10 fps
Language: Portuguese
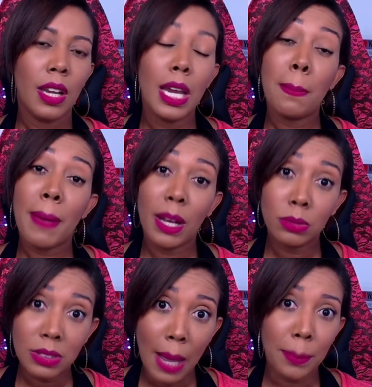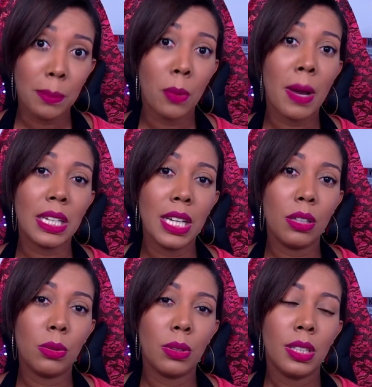em perguntar para o meu
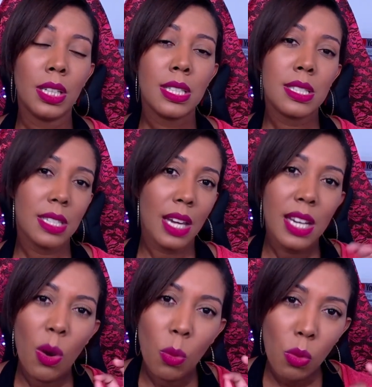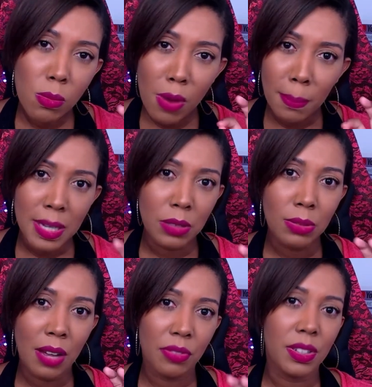marido se em algum
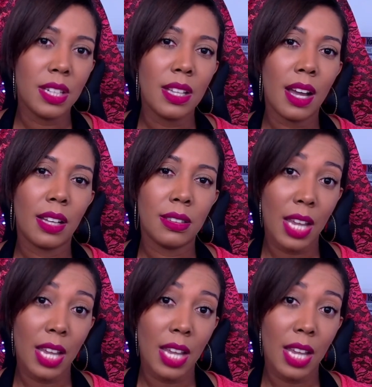momento da vida,